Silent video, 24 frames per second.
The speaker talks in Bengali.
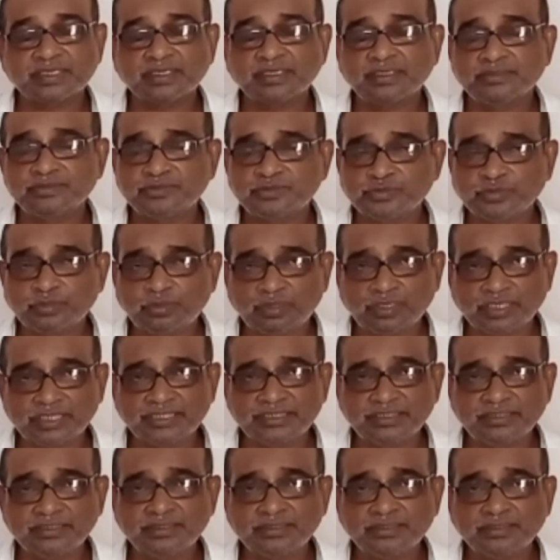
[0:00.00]
ছয়
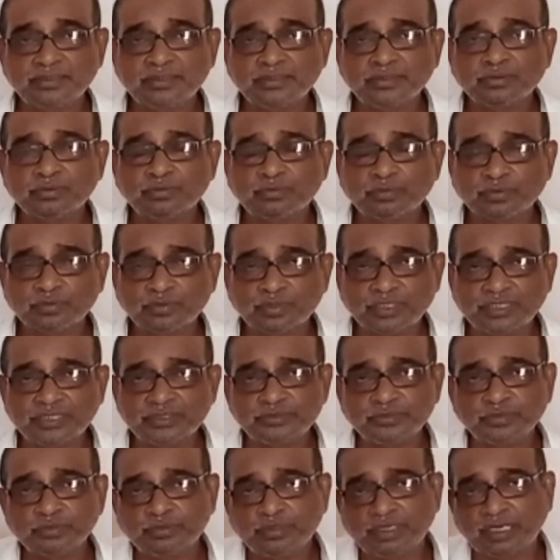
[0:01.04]
কোনো কিছু
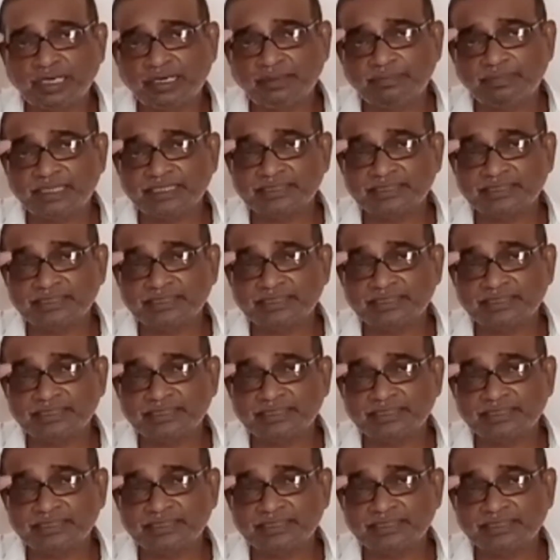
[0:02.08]
খাবার